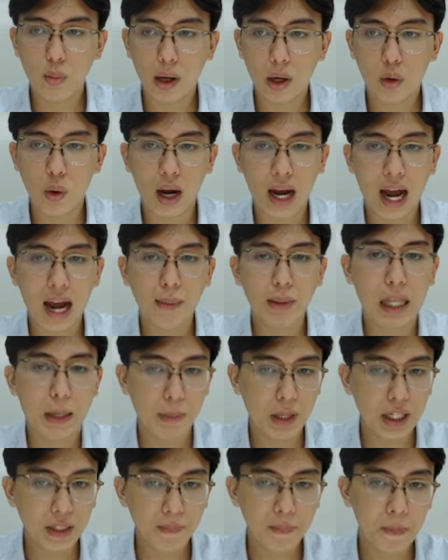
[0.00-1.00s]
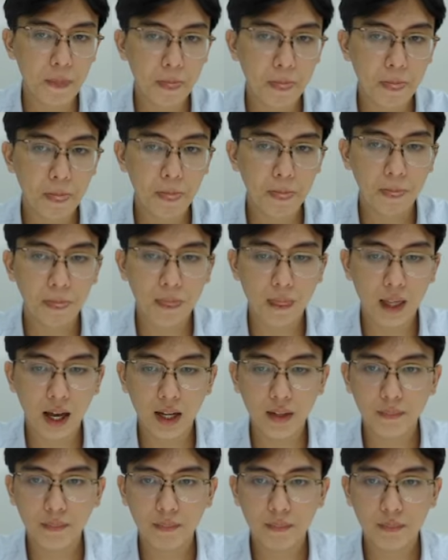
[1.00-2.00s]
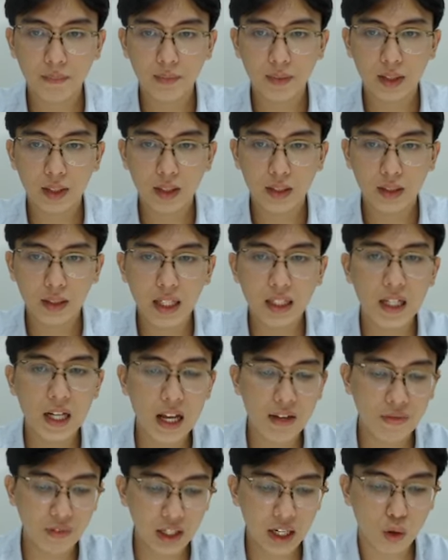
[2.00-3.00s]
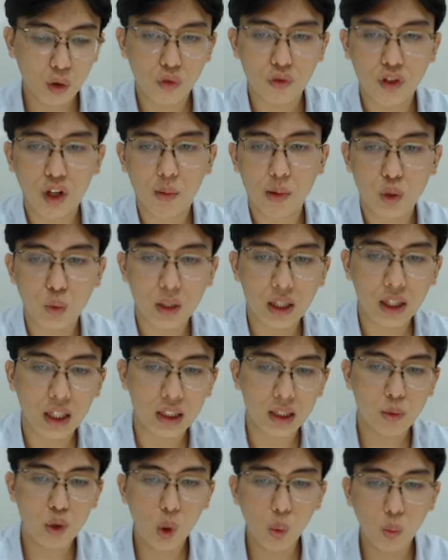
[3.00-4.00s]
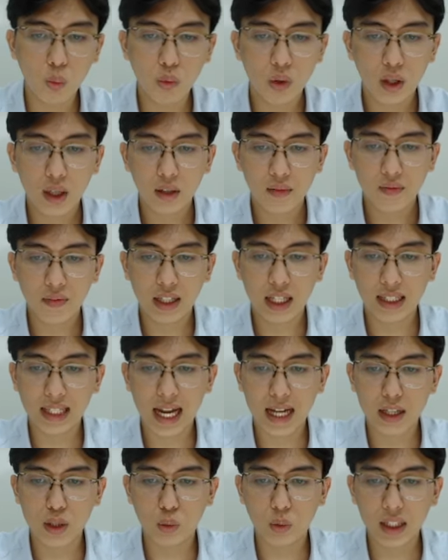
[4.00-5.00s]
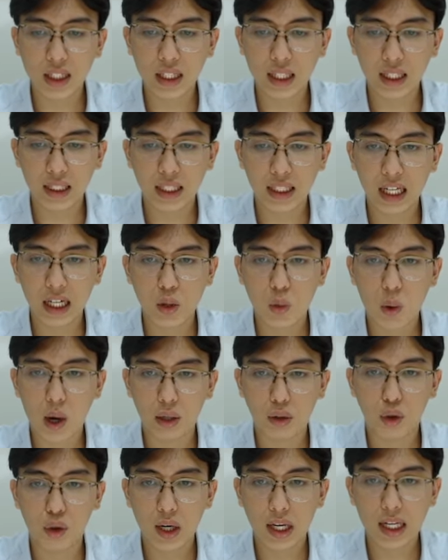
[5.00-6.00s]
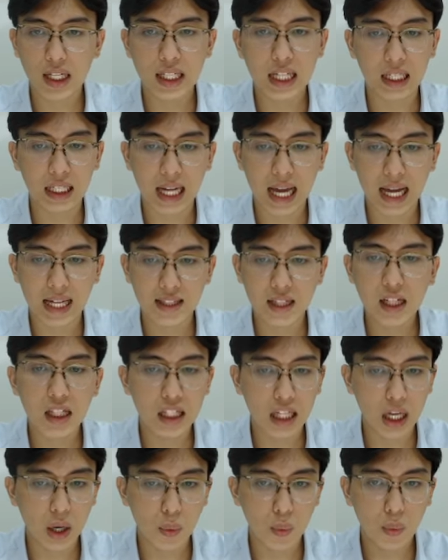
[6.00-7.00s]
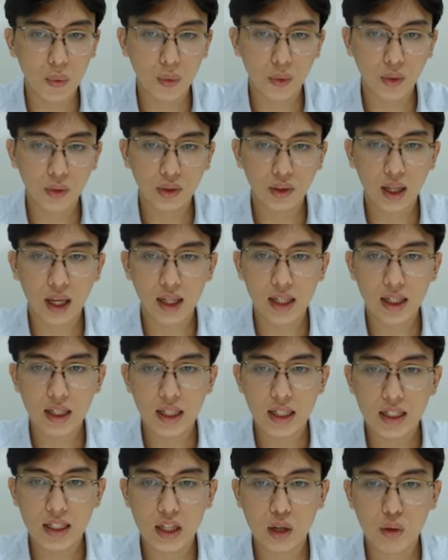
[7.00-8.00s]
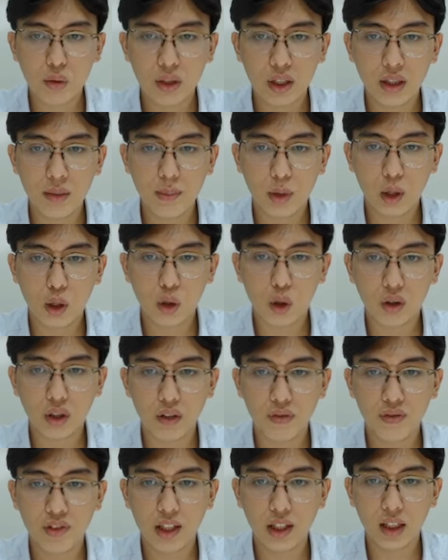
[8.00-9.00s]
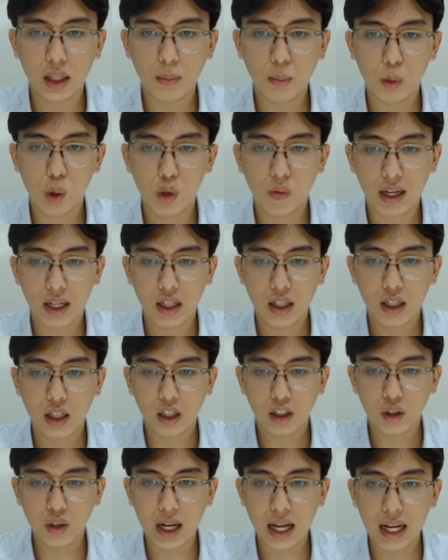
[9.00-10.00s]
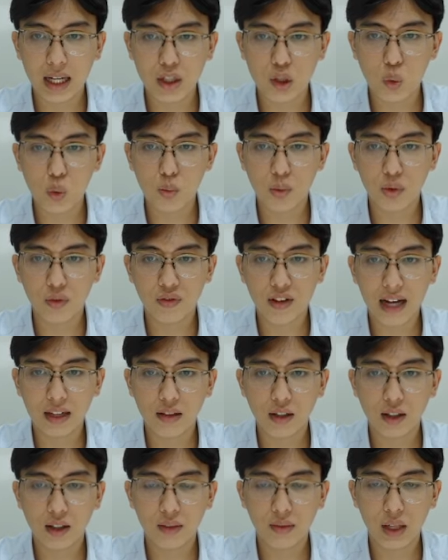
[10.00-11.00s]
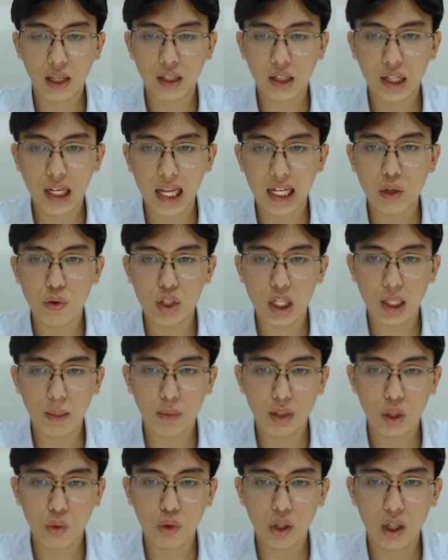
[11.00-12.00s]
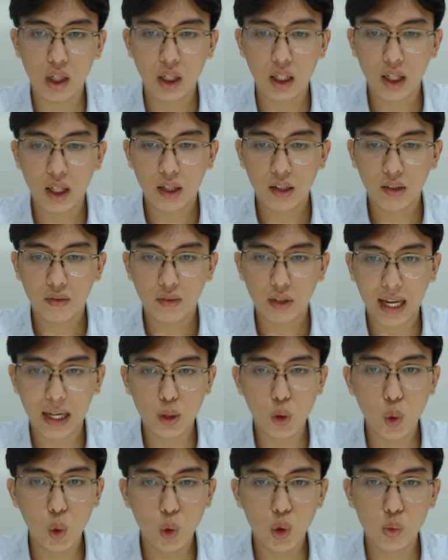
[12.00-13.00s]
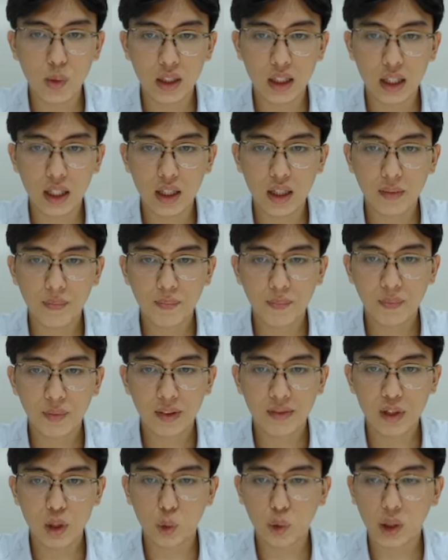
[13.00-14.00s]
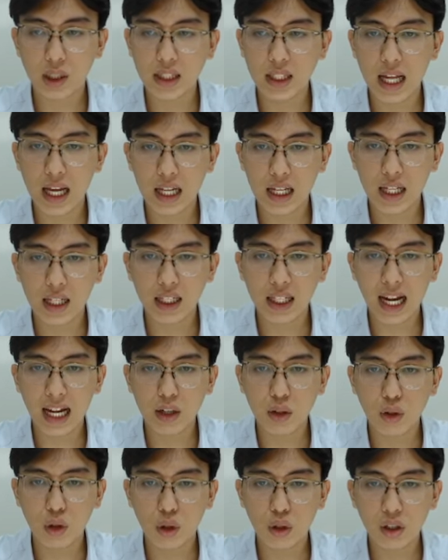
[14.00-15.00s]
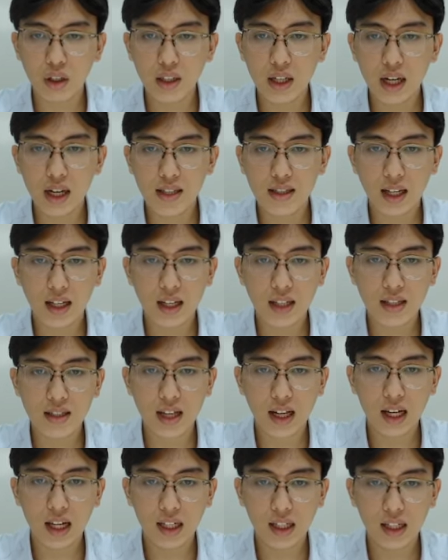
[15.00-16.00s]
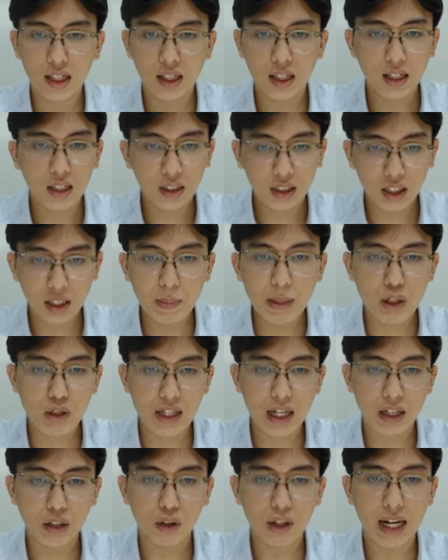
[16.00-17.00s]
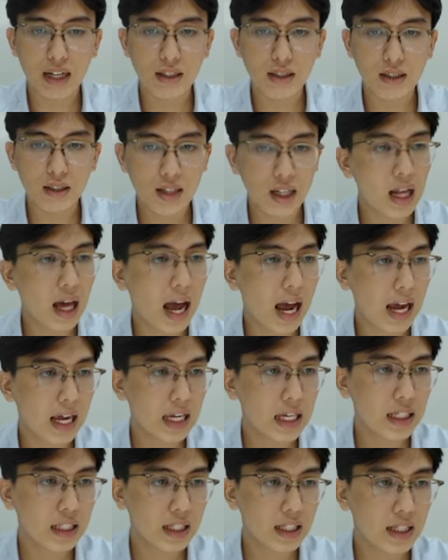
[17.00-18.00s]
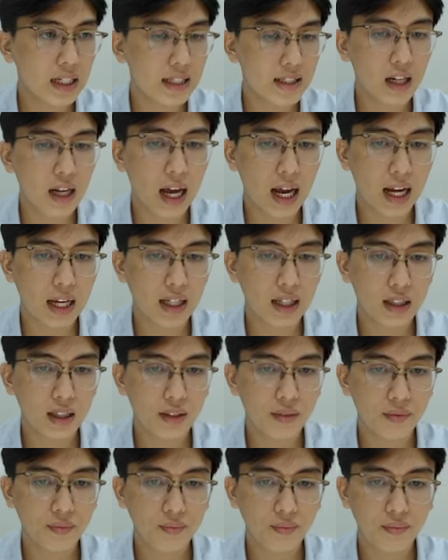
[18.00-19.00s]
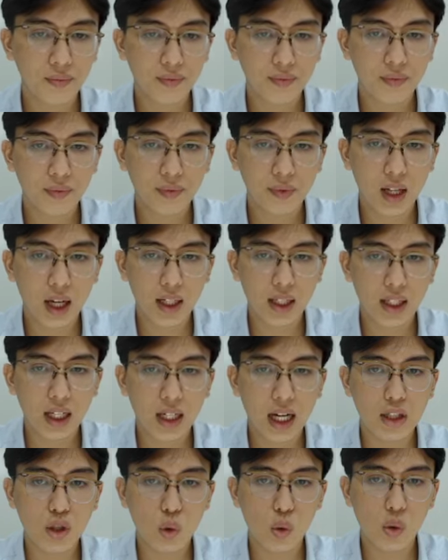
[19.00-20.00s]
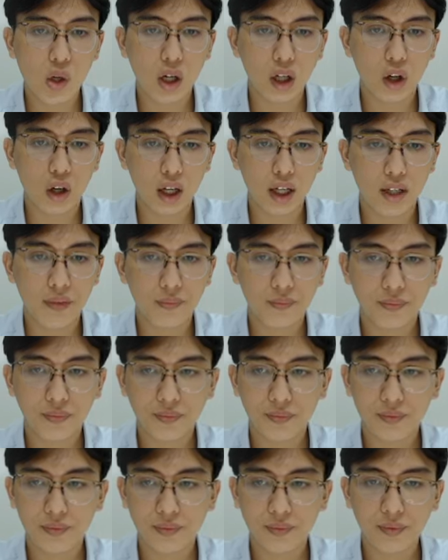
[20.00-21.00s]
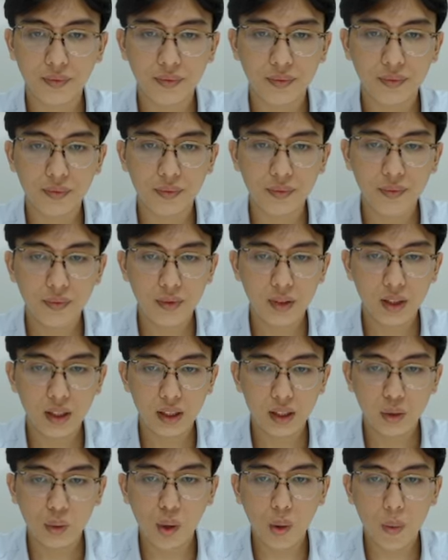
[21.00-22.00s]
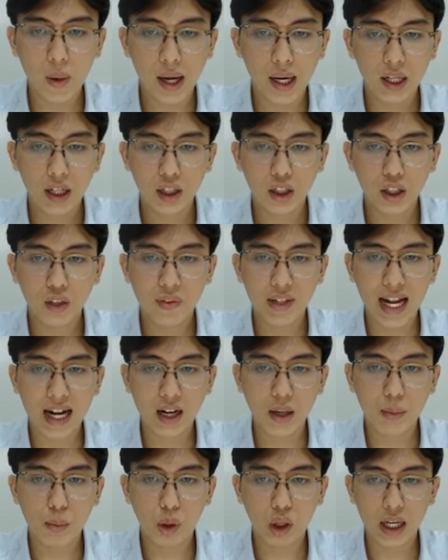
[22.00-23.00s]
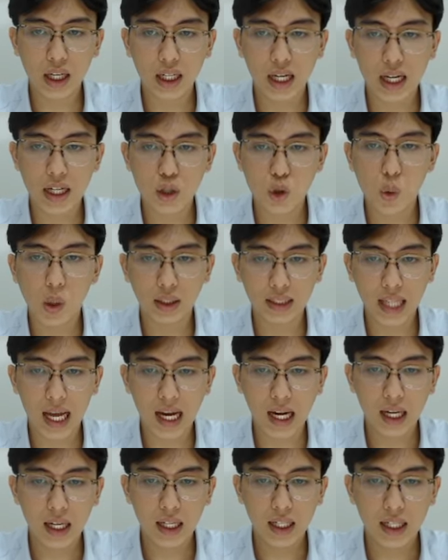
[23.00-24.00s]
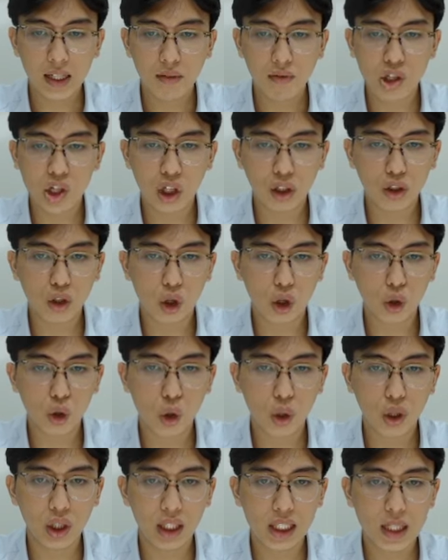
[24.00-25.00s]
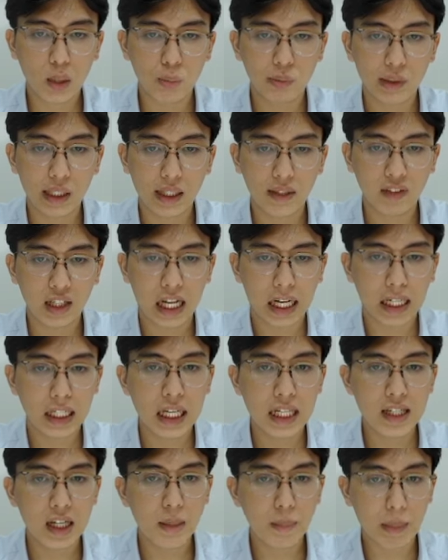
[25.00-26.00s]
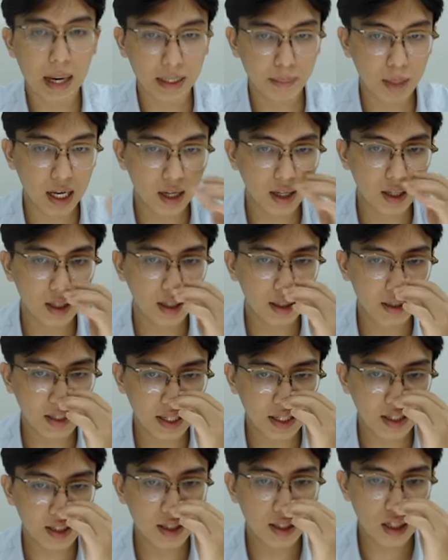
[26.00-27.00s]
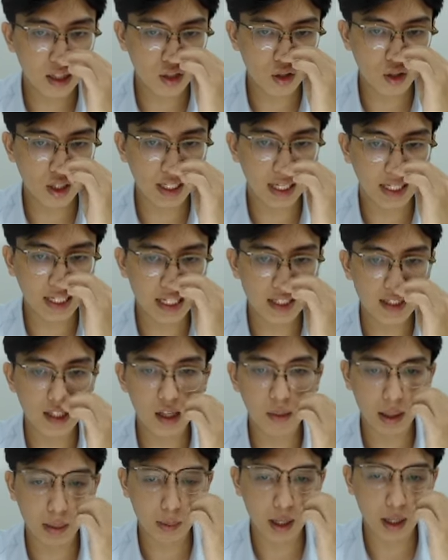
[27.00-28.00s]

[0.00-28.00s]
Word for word: mà khoảng 28x đấy DTD vẫn là cổ phiếu mà chúng ta cần tập trung và hiện tại chúng ta nhìn này cái thanh khoản của nó đang kiệt lại rất là nhiều đấy sau khi mà nó có cái phiên tiền mồi vào này nó lại rũ một pha nữa đấy nó lại điều chỉnh một xíu nữa lại nhún xuống một tí và chúng ta để ý cái đáy của nó nó cứ nâng dần nâng dần lên ấy. thì mình cho rằng nó đang rất là hay đang rất là hay đây cái kênh xu hướng của nó đây đúng không ạ nó vẫn đang là một cái kênh xuống tăng và trước đó nó có những cái dòng tiền và đánh lên rất là mạnh mẽ nhé con này đánh lên rất là mạnh